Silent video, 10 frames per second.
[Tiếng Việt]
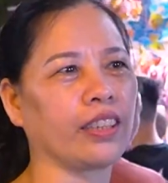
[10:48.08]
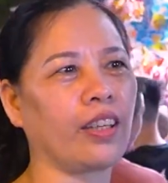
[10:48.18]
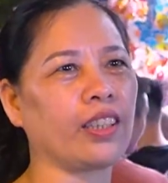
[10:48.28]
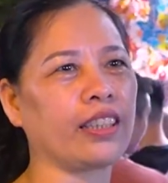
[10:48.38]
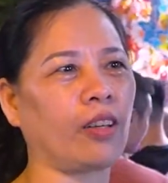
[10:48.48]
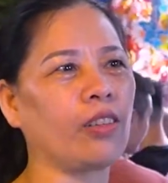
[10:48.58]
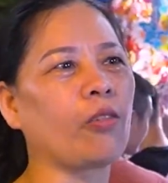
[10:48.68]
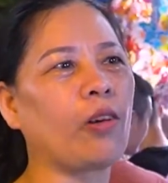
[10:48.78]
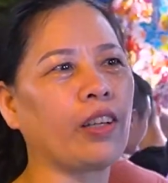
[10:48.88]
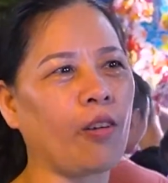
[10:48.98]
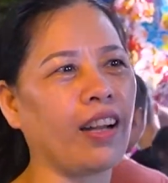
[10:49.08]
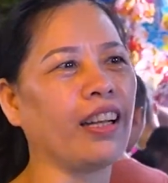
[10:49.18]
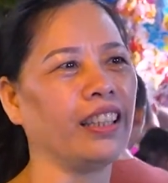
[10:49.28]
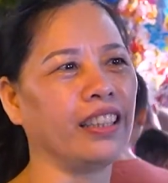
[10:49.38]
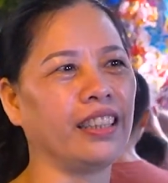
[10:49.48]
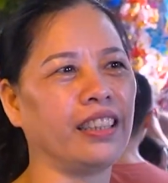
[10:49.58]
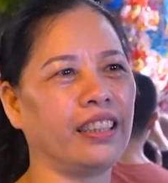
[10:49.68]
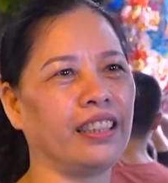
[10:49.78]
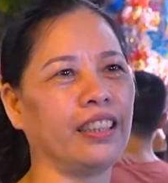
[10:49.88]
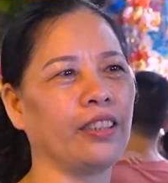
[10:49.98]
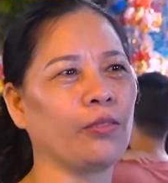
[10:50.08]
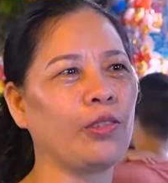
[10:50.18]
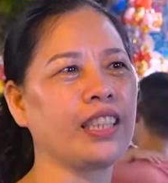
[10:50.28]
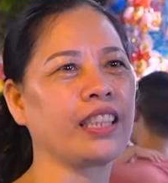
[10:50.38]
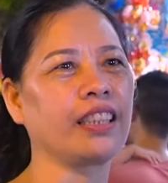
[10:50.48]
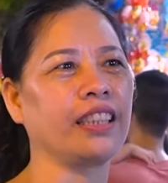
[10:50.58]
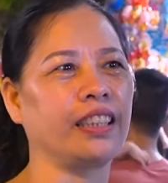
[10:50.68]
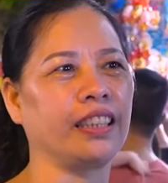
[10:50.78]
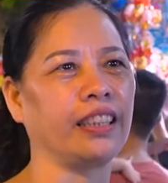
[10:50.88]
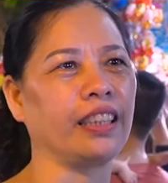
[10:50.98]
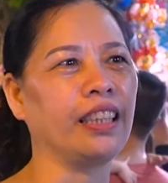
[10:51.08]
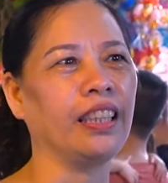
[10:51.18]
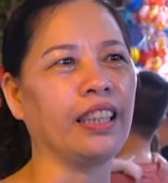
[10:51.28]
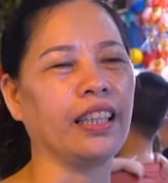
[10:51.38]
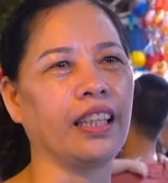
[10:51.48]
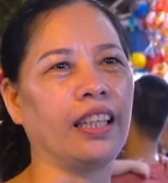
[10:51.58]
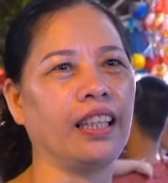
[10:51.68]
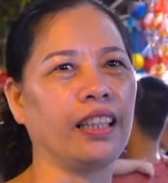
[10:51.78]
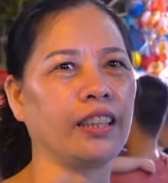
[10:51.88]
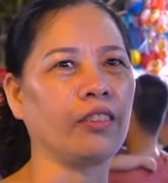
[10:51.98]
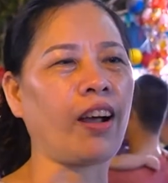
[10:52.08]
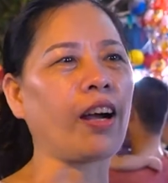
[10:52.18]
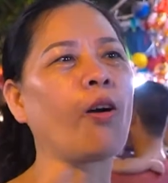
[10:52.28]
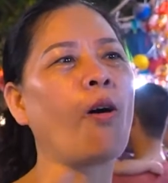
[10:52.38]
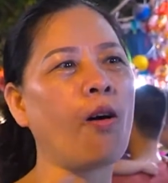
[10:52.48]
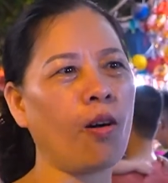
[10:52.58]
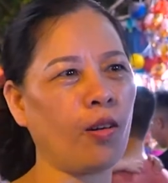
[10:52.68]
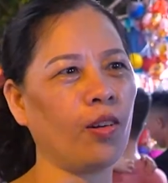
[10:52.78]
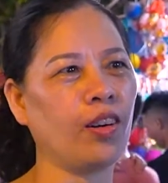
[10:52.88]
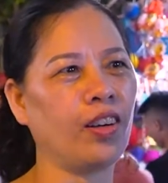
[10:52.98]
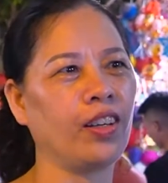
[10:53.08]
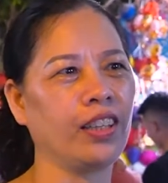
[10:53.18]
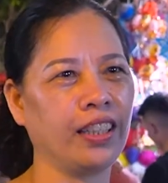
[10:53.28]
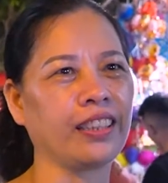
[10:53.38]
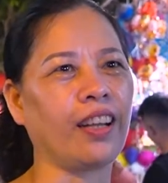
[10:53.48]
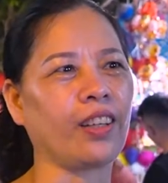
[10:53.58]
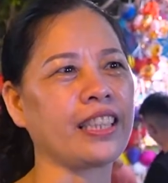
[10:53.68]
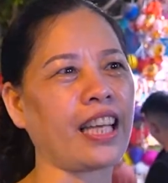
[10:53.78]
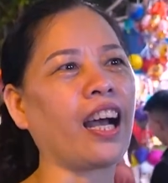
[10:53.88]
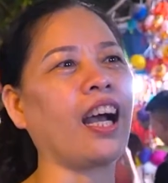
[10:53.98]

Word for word: con cháu được quây quần, ờ, để vui chơi và cỗ đón trăng